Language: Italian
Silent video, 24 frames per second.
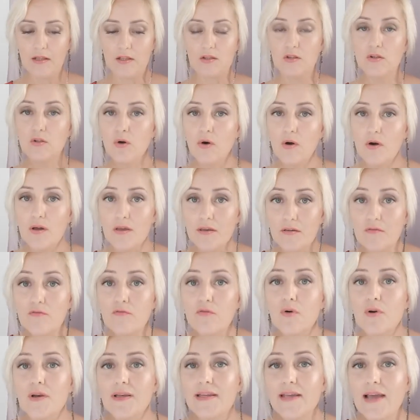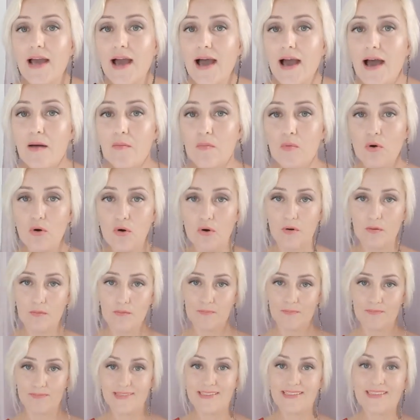noi vogliamo
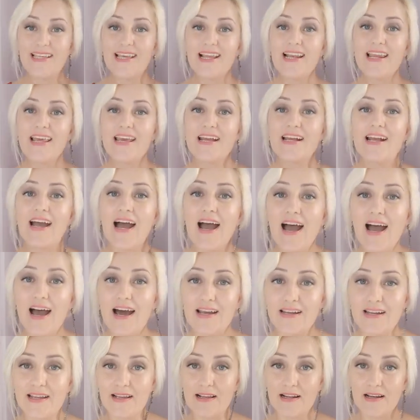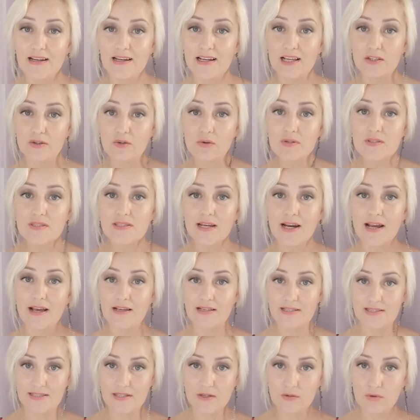delegare la
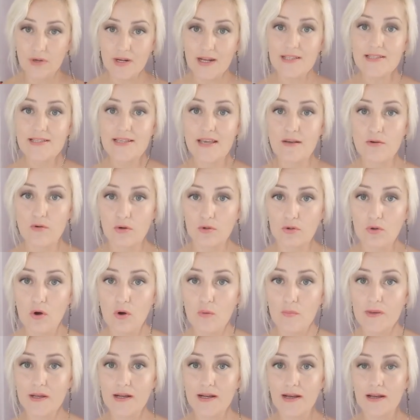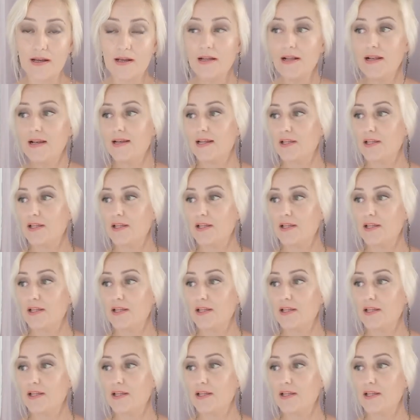nostra sicurezza economica,